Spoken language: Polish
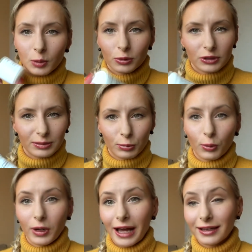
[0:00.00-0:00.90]
Później
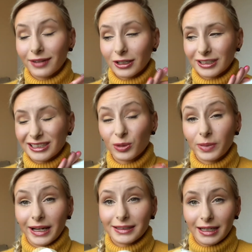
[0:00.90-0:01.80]
spłukuję, twarz jest
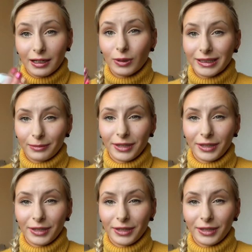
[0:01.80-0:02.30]
super ekstra gładka,